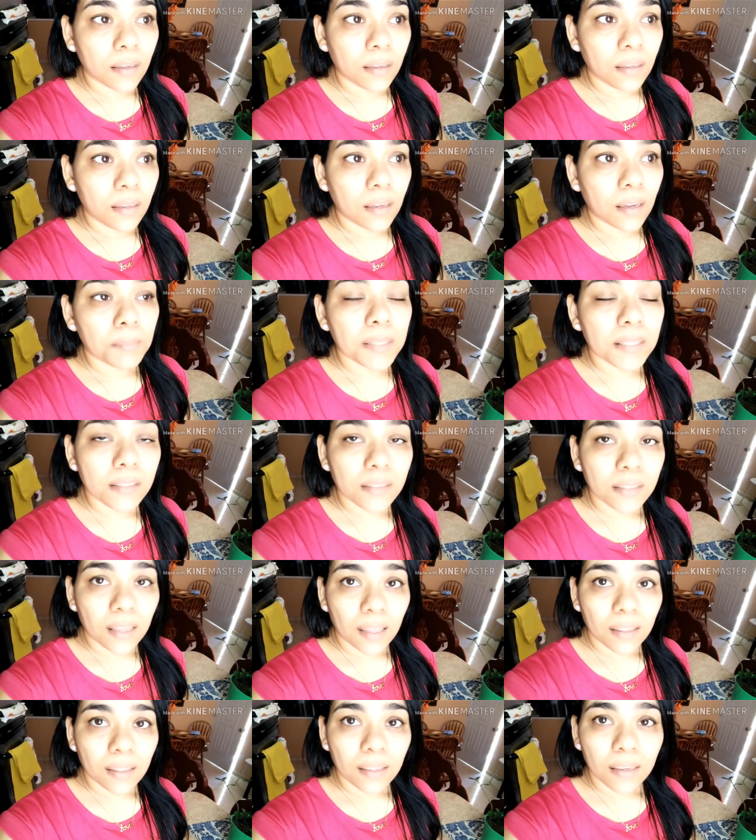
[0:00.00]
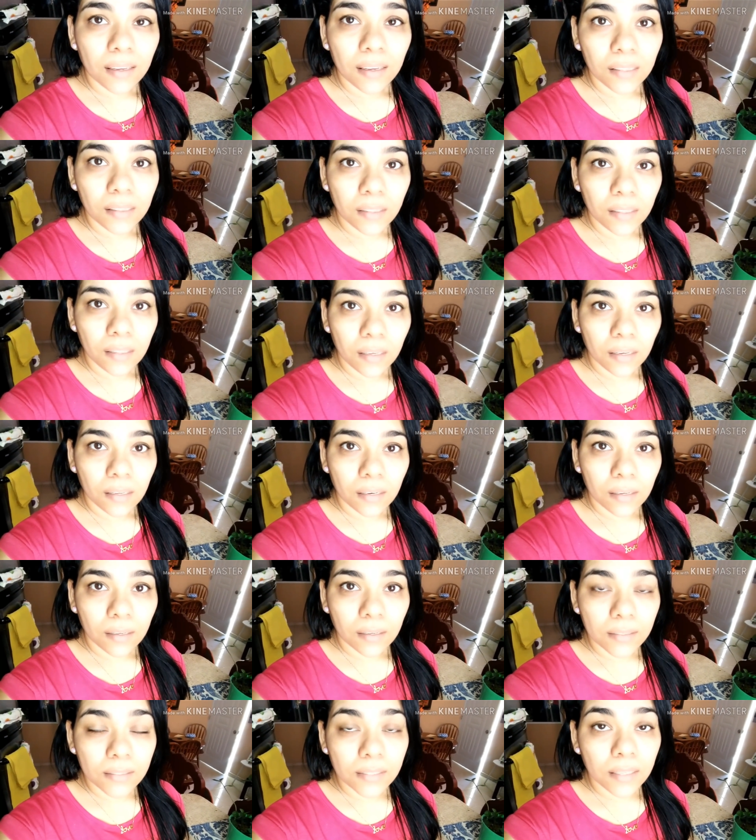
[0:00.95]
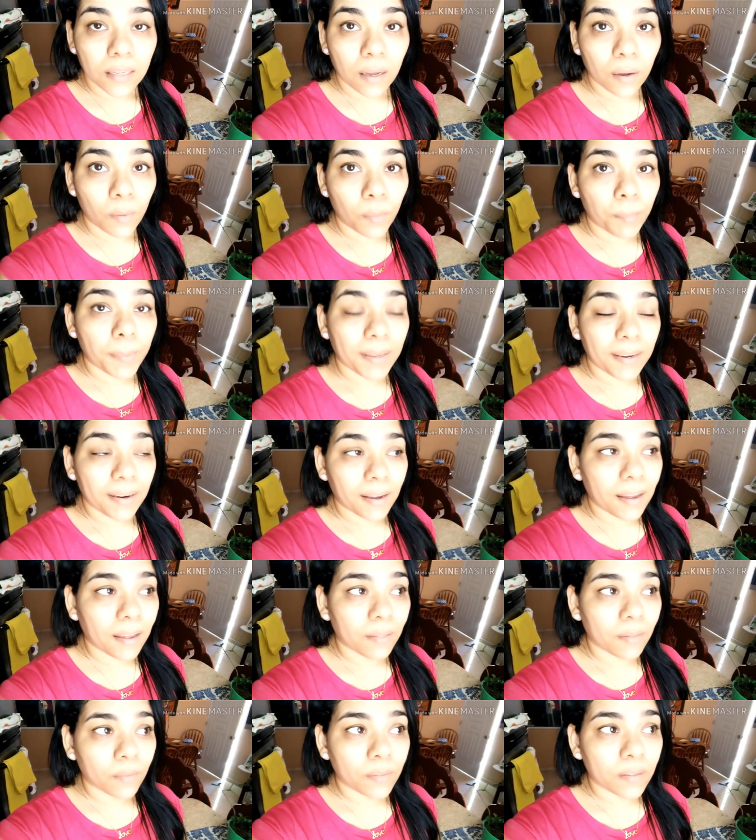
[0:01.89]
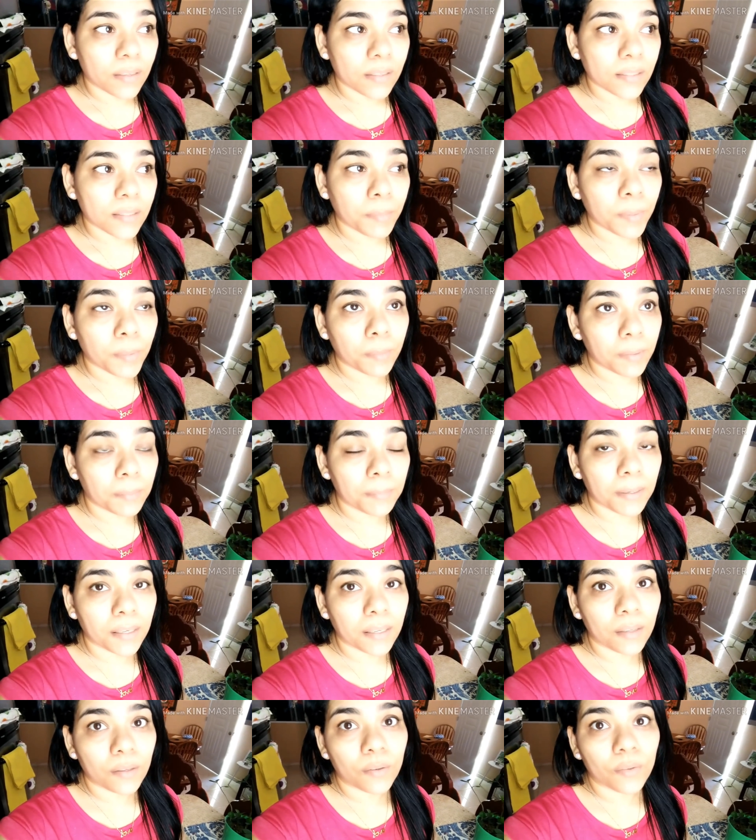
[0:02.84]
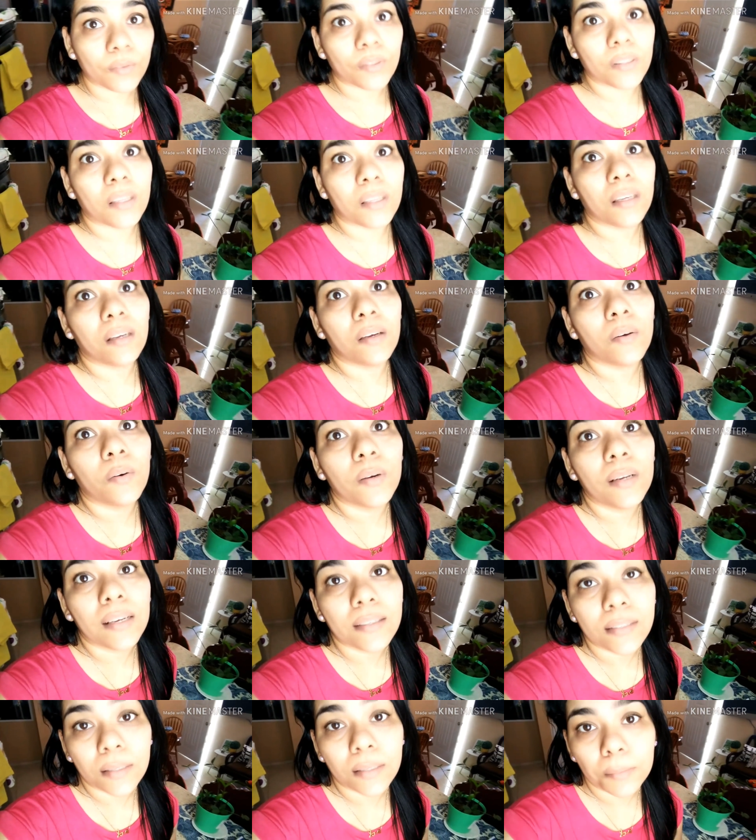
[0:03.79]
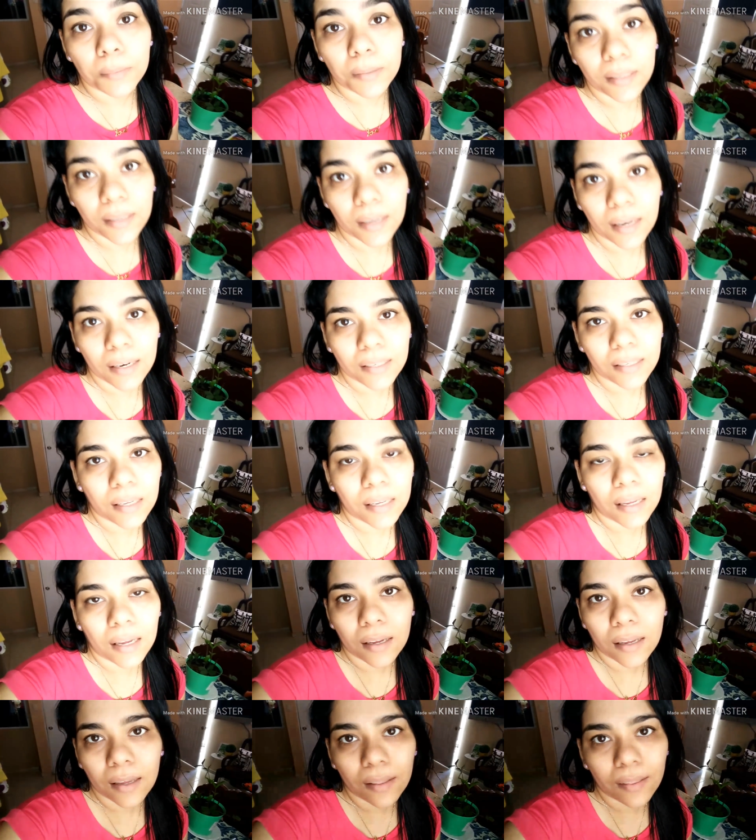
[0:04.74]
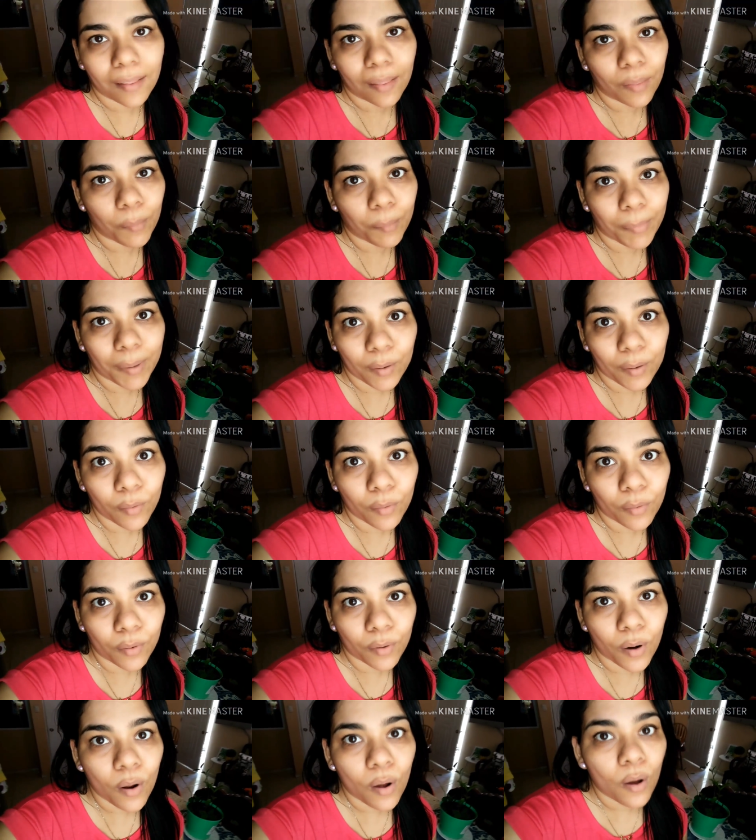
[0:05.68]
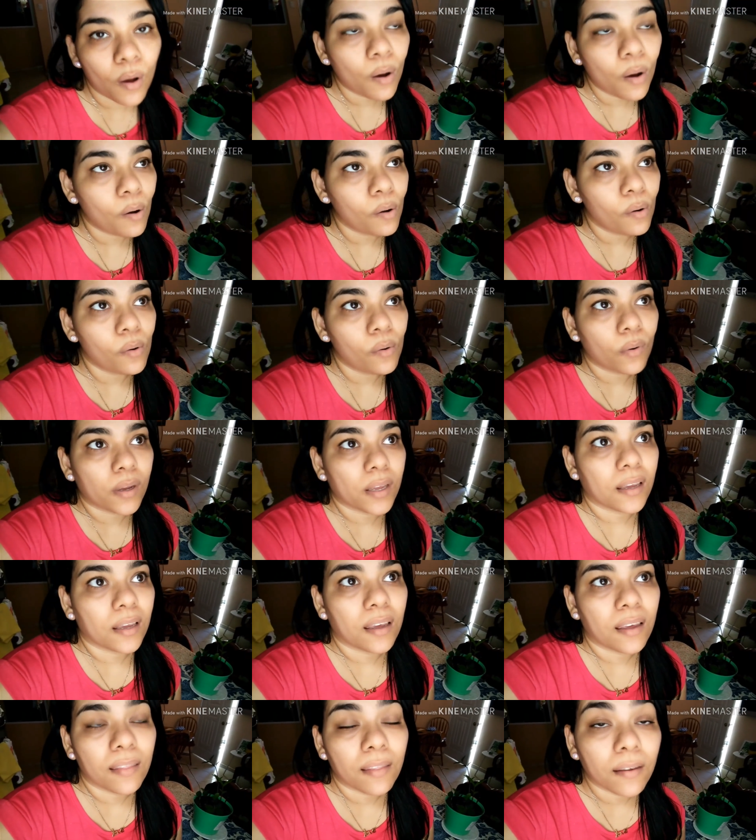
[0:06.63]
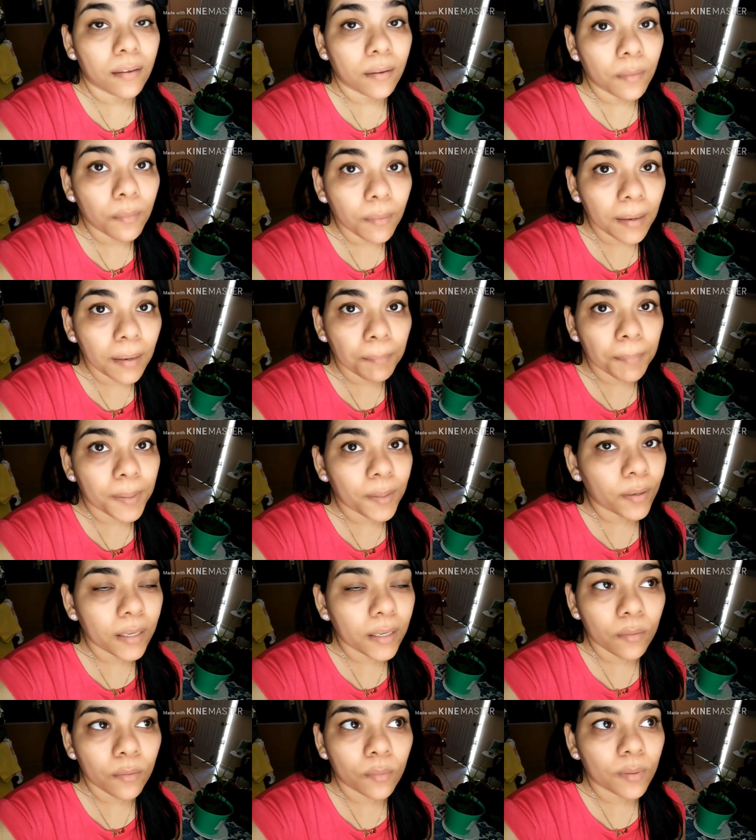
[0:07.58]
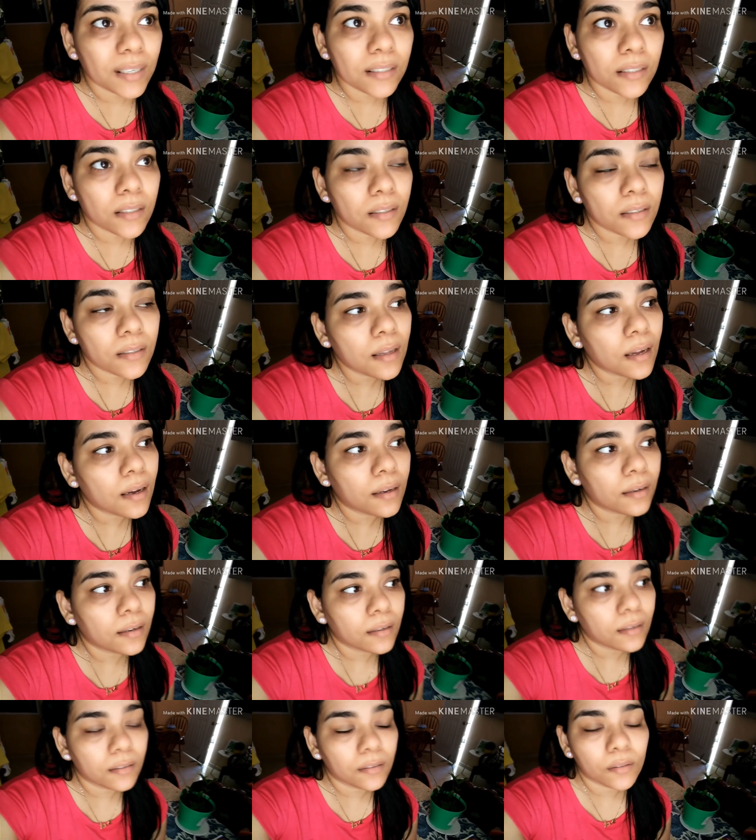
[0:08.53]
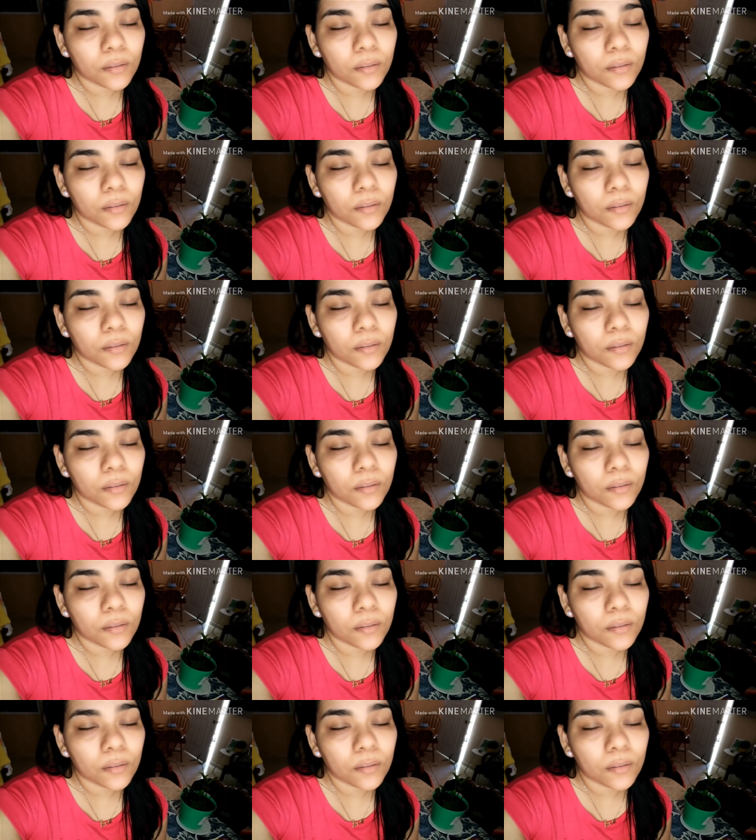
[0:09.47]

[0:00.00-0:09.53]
y amistades que él tiene que se han operado de ese problema que yo tengo en la cervical y que han quedado peor que quedan igual, pero que nunca se sanan.